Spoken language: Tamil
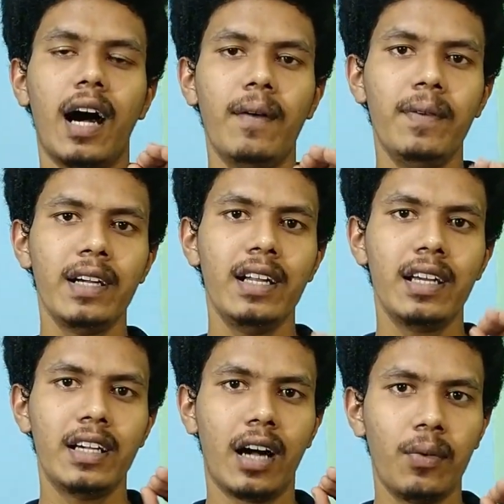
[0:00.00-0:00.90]

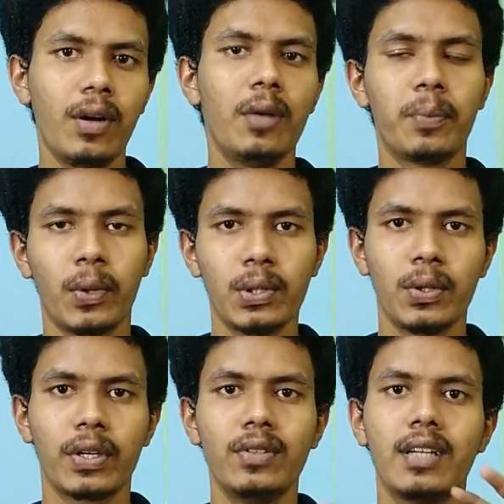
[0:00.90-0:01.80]
அவங்களுக்கு அவங்கள பொறுத்த
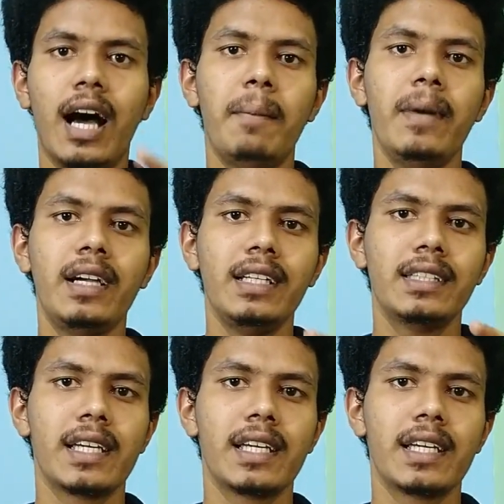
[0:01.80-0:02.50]
வரையும் நமக்கு